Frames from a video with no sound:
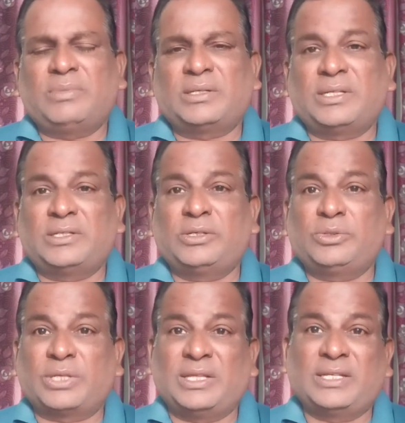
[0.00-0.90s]
మెసేజ్లు
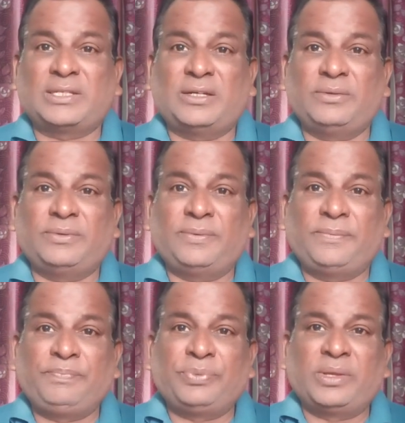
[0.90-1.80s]
సందేశాలు
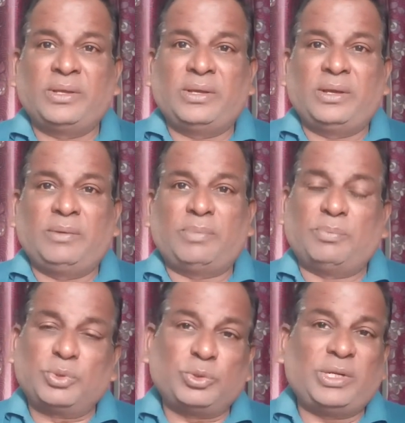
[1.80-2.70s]

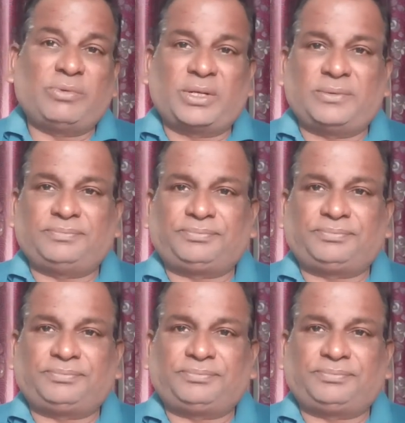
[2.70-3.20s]
పంపుతూనే ఉన్నాం